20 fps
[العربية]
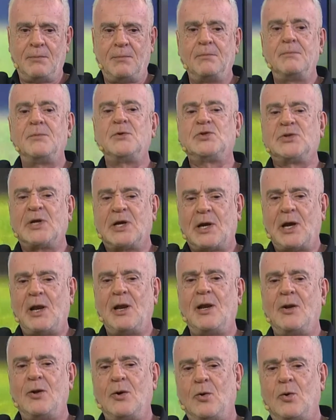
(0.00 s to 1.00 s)

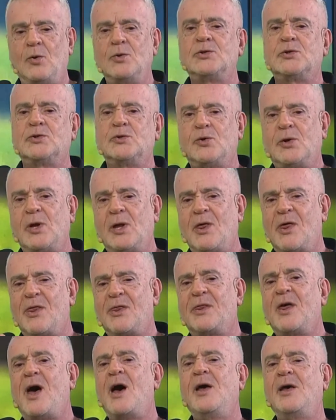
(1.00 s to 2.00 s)
بشكل عنصري
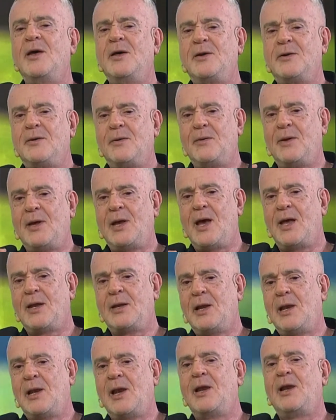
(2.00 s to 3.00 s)
ظاهر
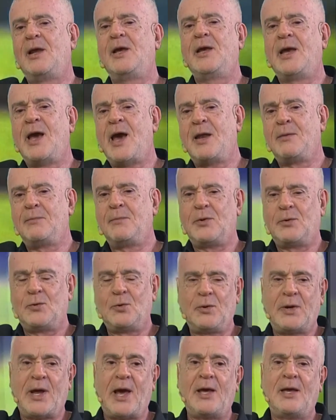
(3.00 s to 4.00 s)
يعني للعيان
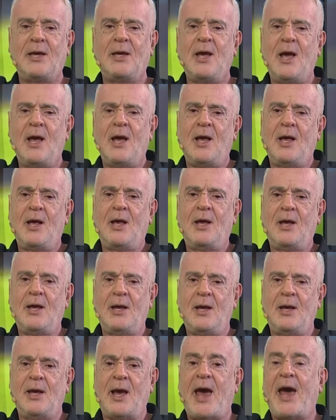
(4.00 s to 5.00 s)
بدون اي
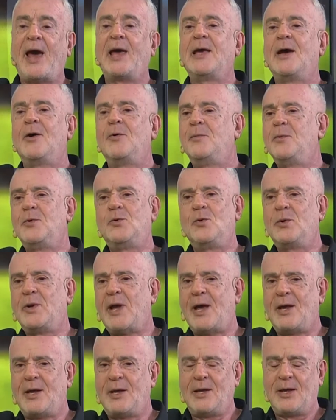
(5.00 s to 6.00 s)
آه، حياه وبدون
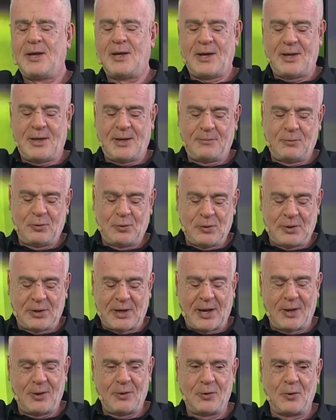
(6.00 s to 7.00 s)
اي بدون
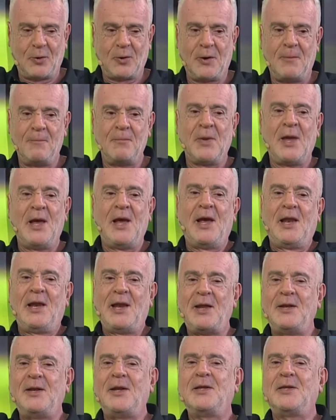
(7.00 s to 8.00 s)
اي ذوق
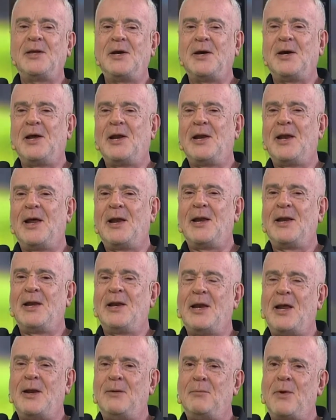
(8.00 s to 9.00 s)
لان يعني ننتقل
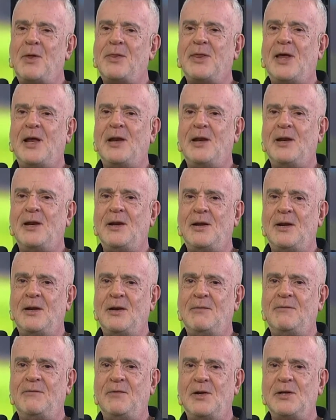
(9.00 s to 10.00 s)
للمثل
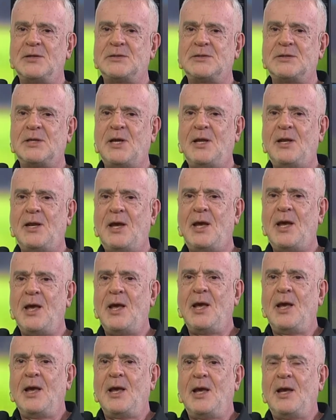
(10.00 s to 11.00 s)
الفلسطيني
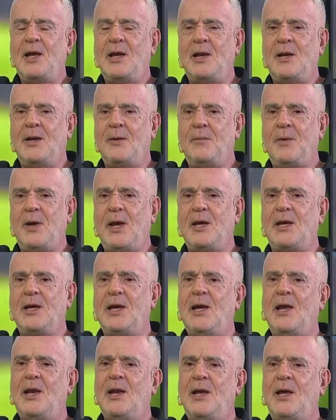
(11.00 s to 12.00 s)
اللي
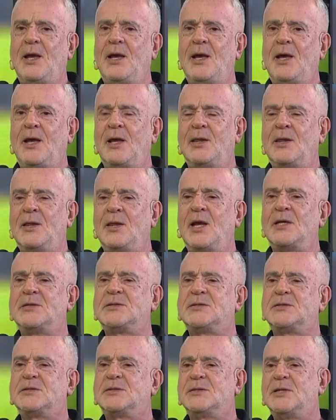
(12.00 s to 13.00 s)
بيحكي لي
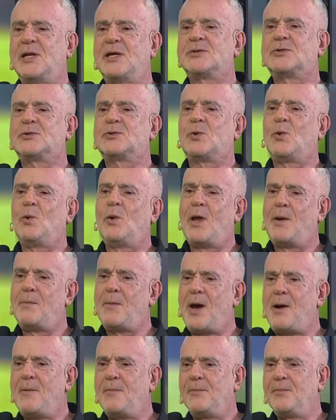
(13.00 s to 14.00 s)
النص نص
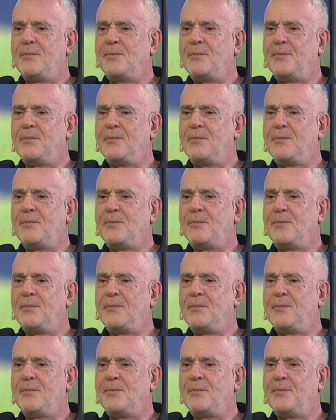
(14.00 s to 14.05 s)
علماء